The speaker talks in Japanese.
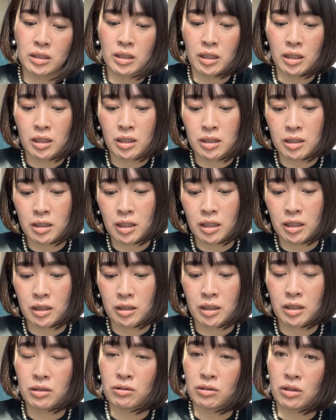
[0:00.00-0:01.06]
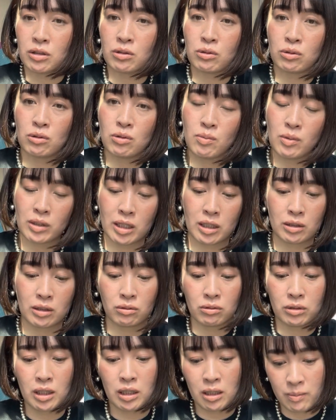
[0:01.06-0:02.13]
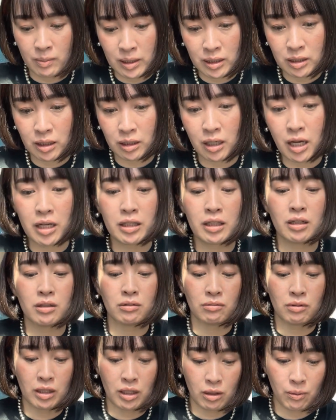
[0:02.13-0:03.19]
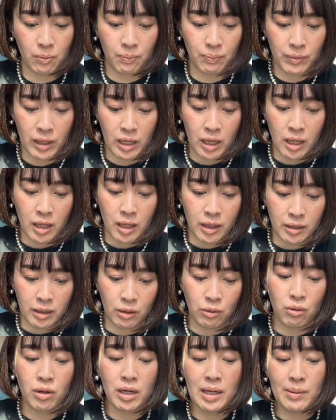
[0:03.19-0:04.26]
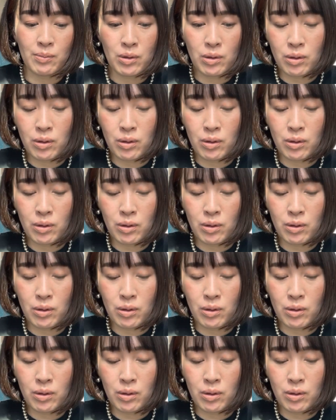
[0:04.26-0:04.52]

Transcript: 的な力が出るっていうことも納得できますって書いてあるわけよ。でこれも